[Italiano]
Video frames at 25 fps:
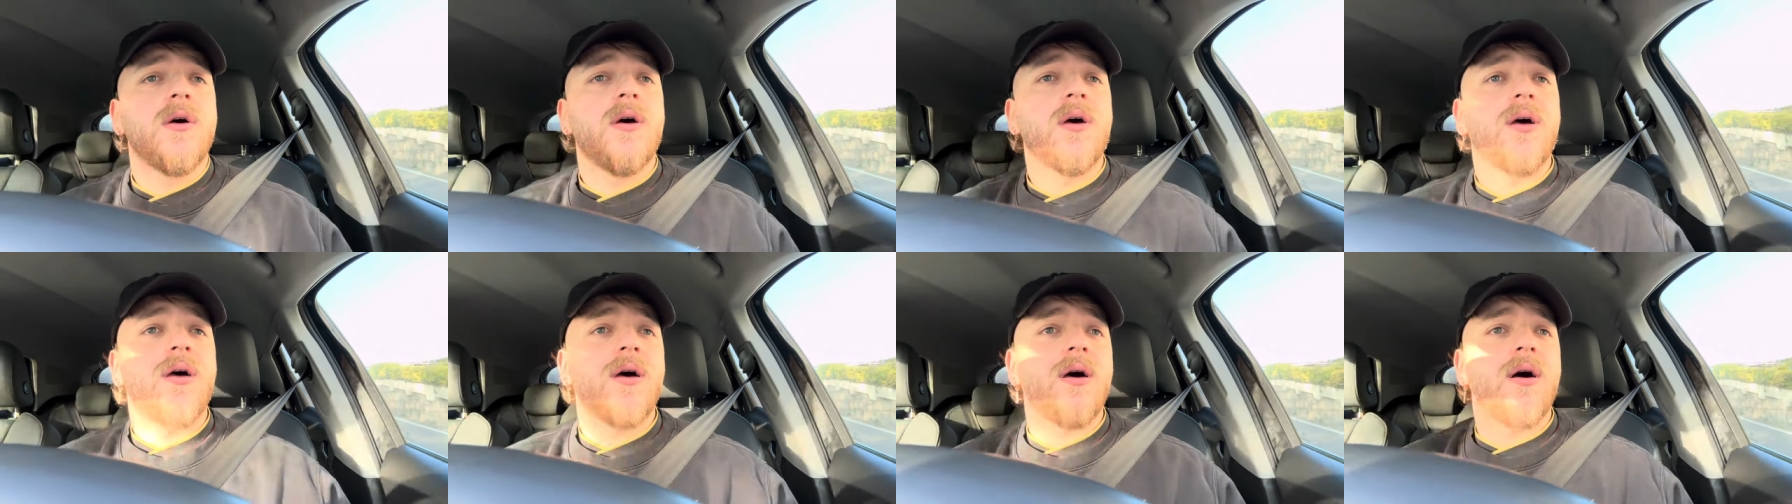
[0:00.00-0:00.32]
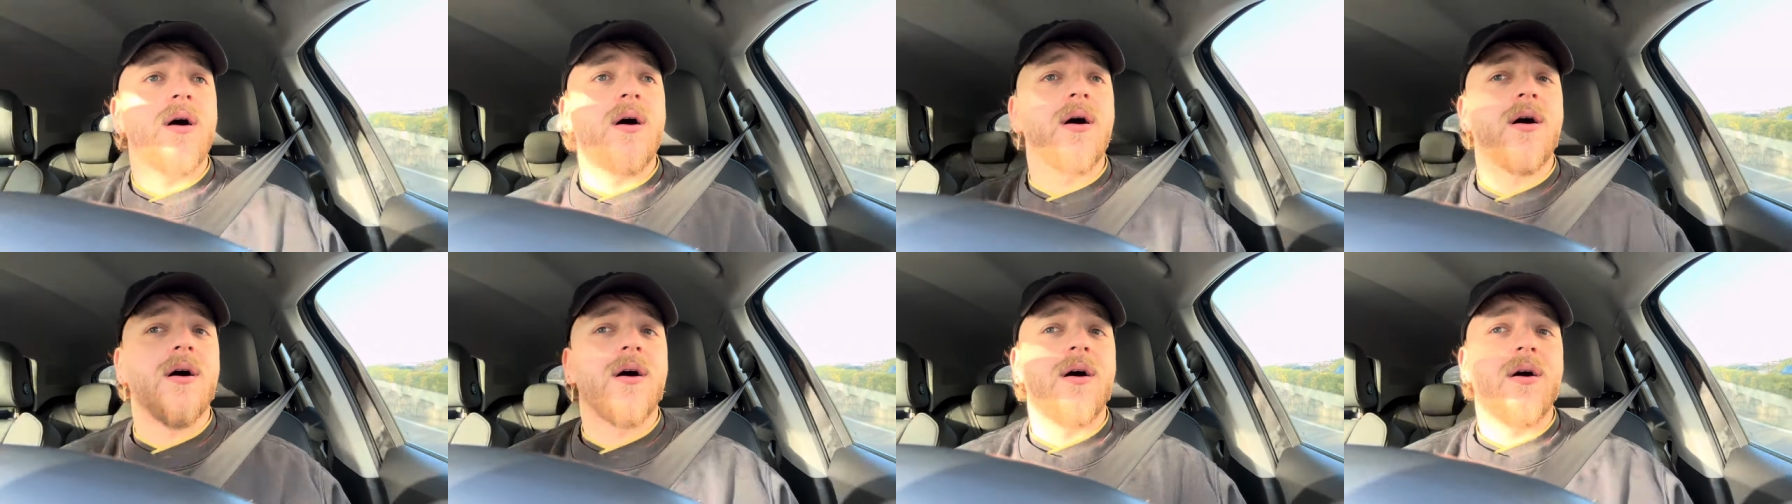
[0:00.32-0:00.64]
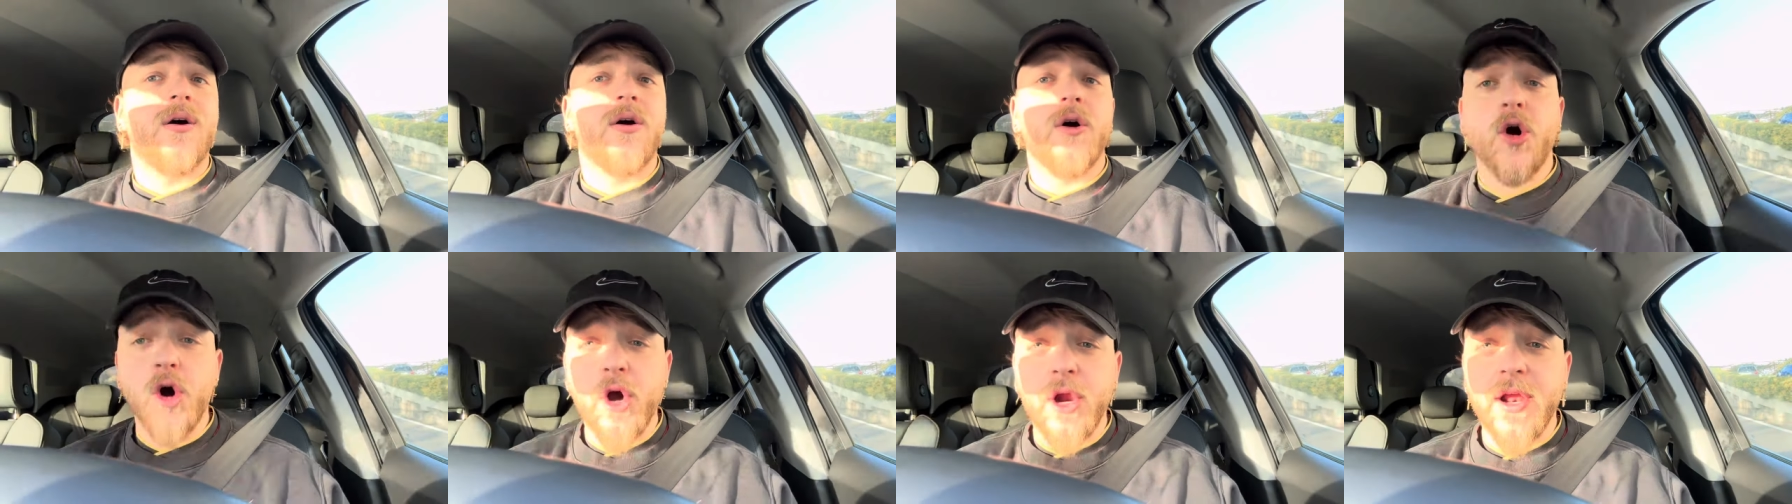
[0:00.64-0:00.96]
Uh, eh,
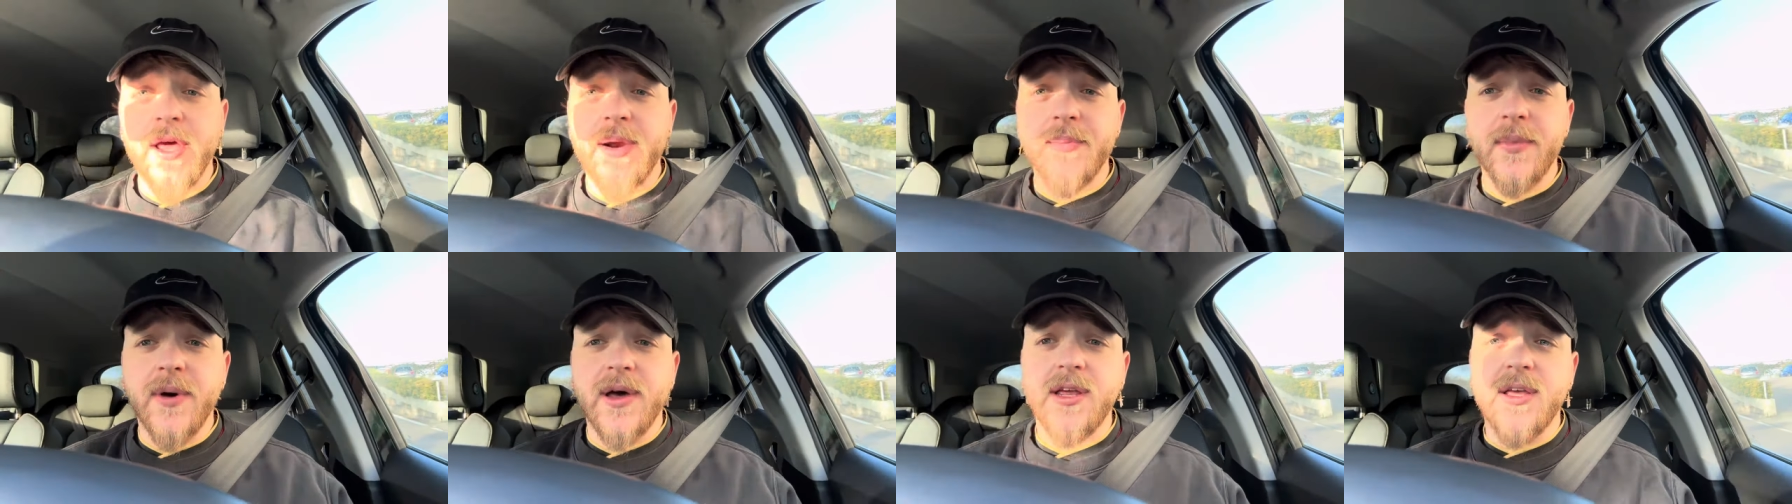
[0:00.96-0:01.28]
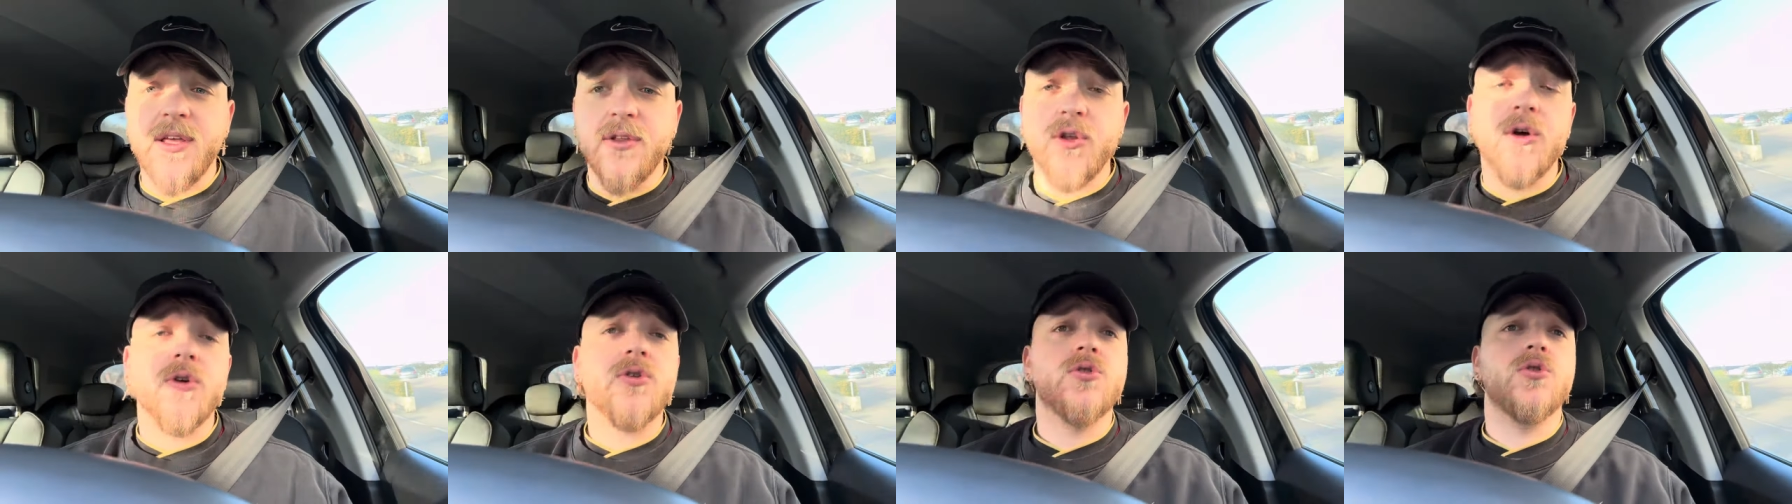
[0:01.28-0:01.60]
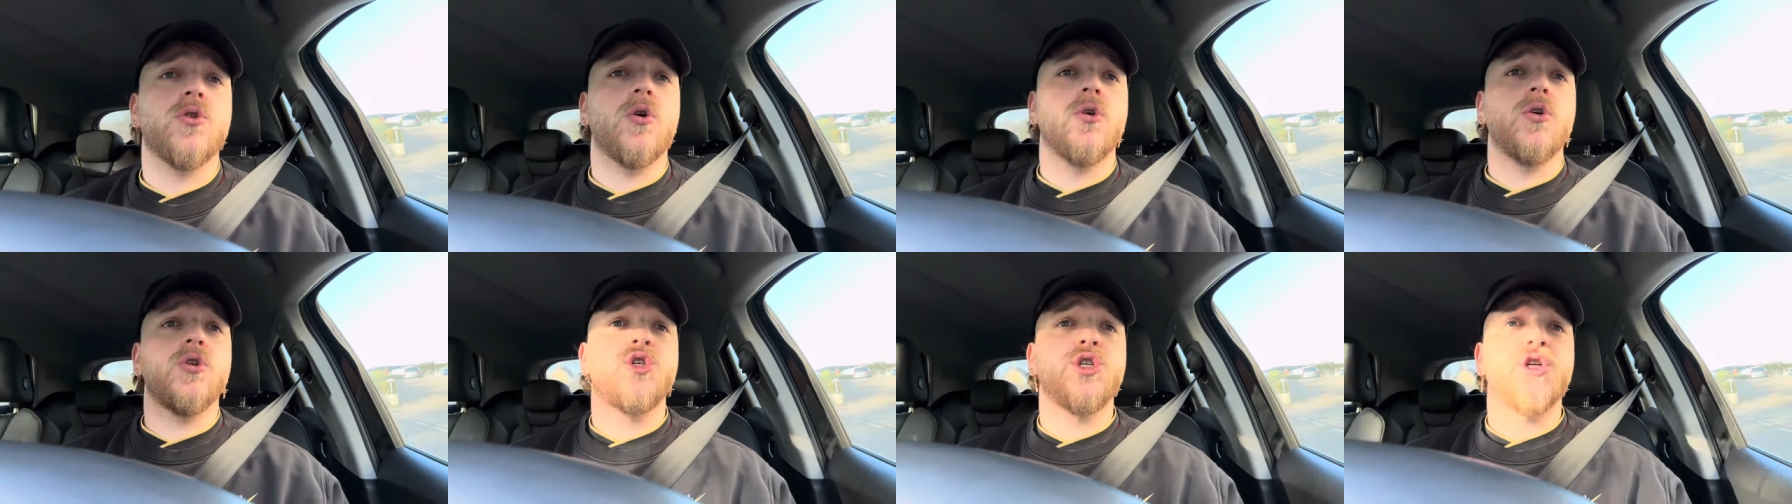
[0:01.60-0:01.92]
hola eh, hermanito,
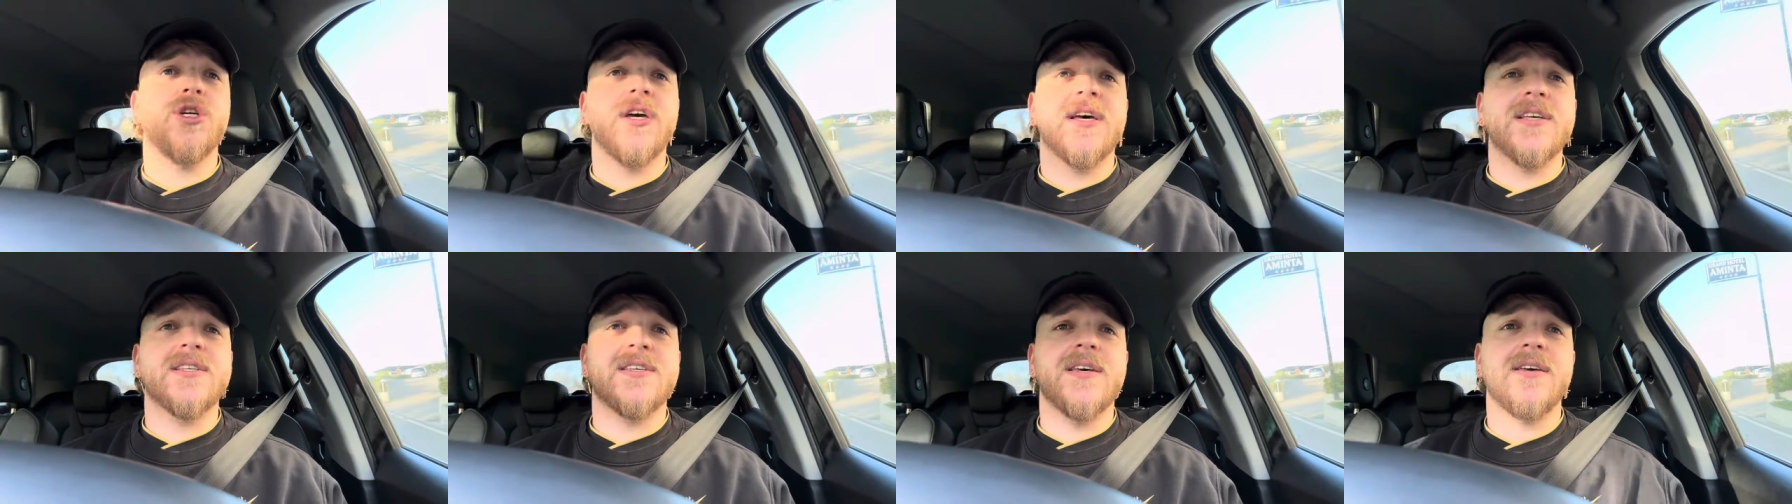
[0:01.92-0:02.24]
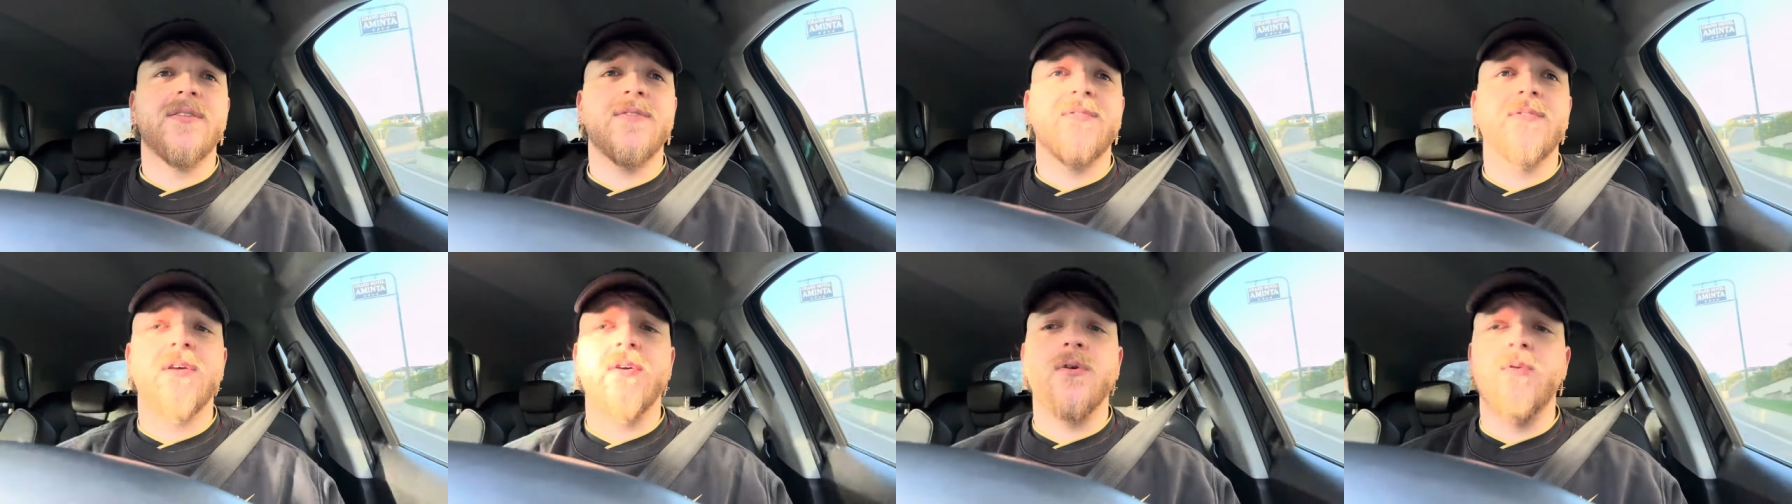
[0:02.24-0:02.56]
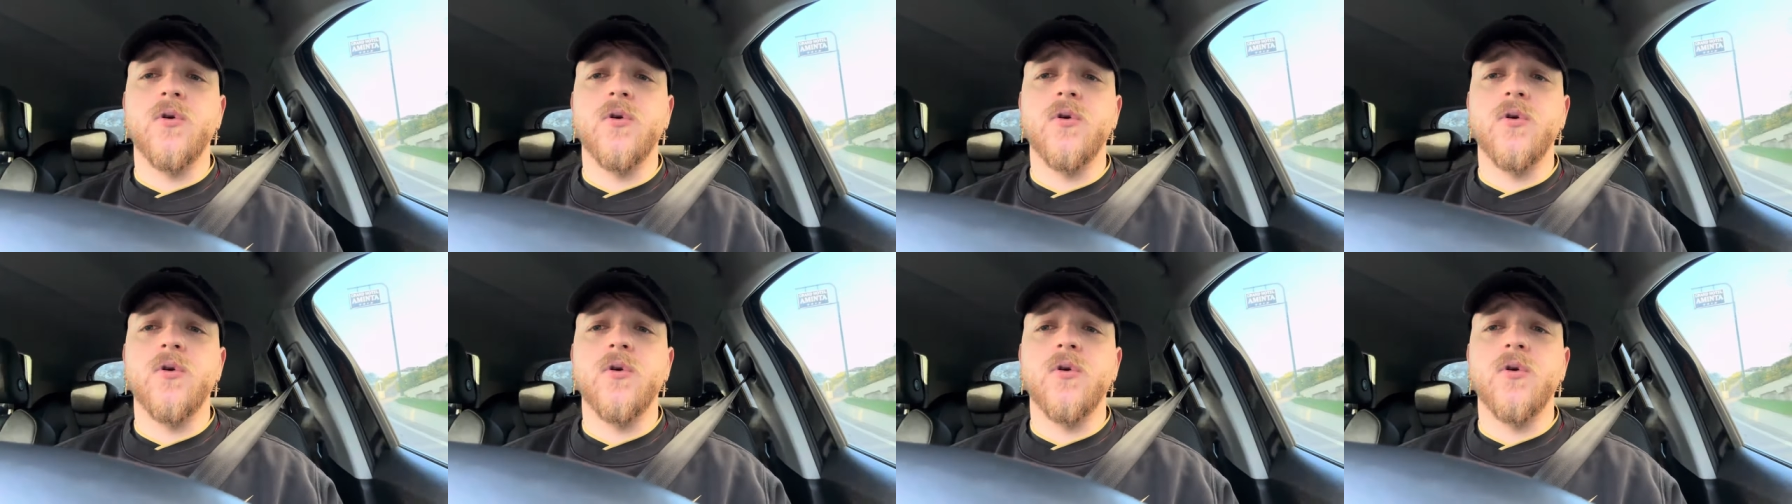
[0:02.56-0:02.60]
sono GA7,